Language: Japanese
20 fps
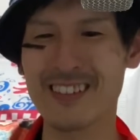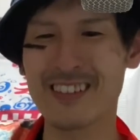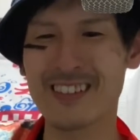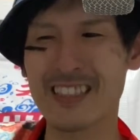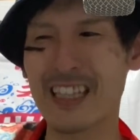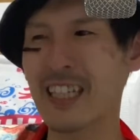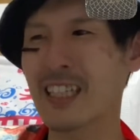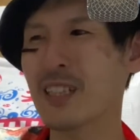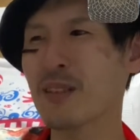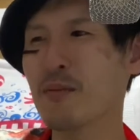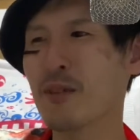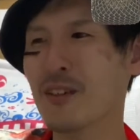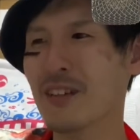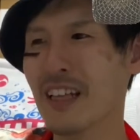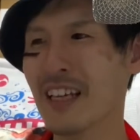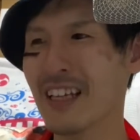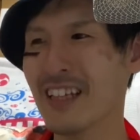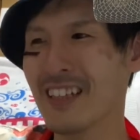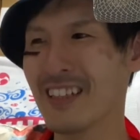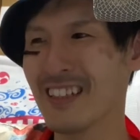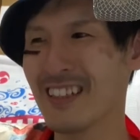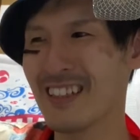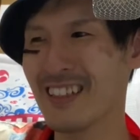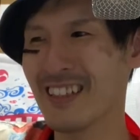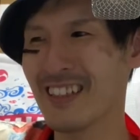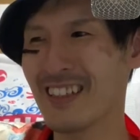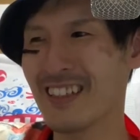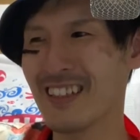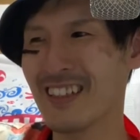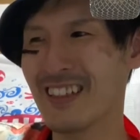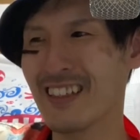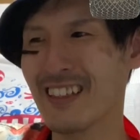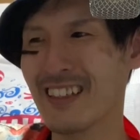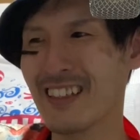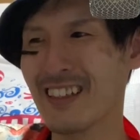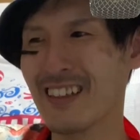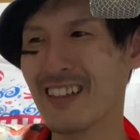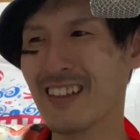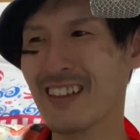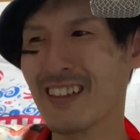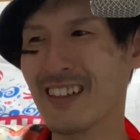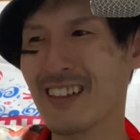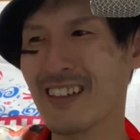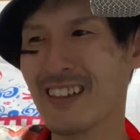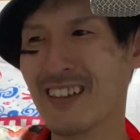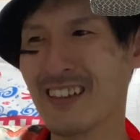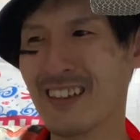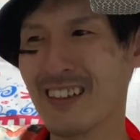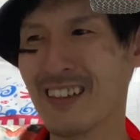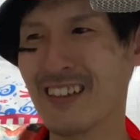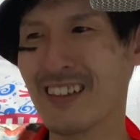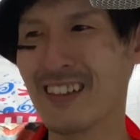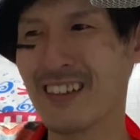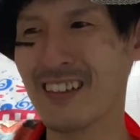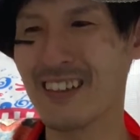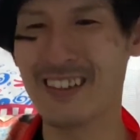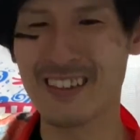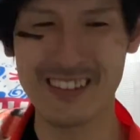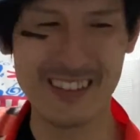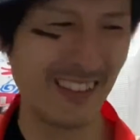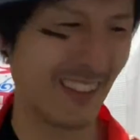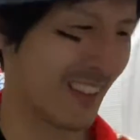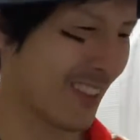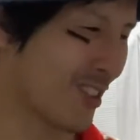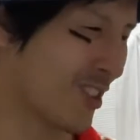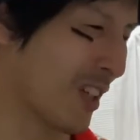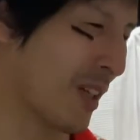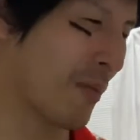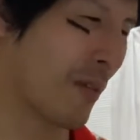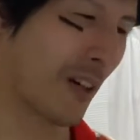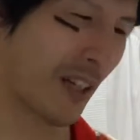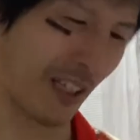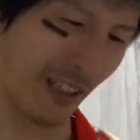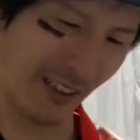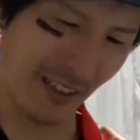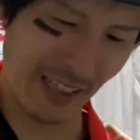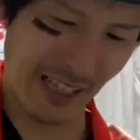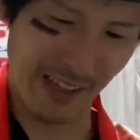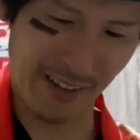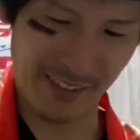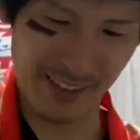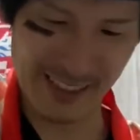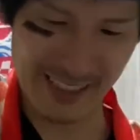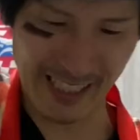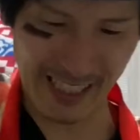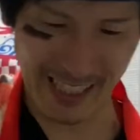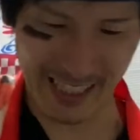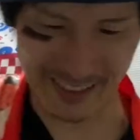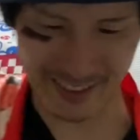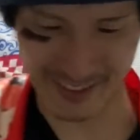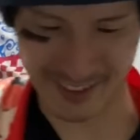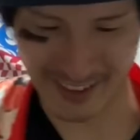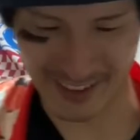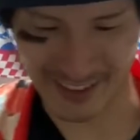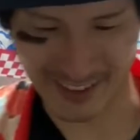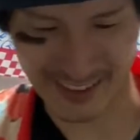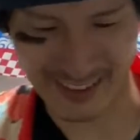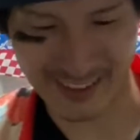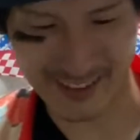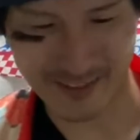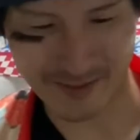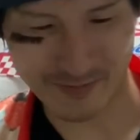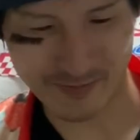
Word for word: さき病ね。ロッケロッケロッケするわけでございます。ありがとうございます。